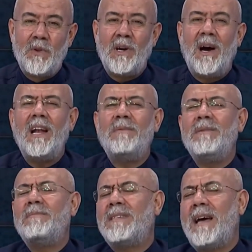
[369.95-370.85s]

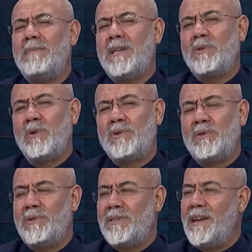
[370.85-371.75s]
kalbim temiz
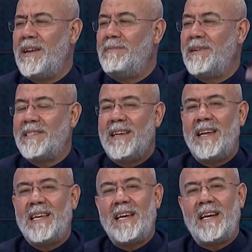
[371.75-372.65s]
olsun da namaza
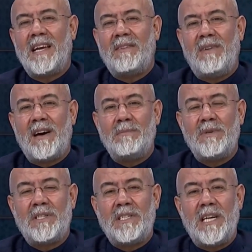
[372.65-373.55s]
ne gerek
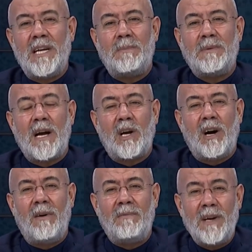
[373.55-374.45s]
varmış deyip de
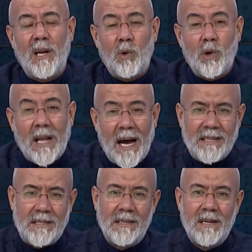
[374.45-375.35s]
gafil olan,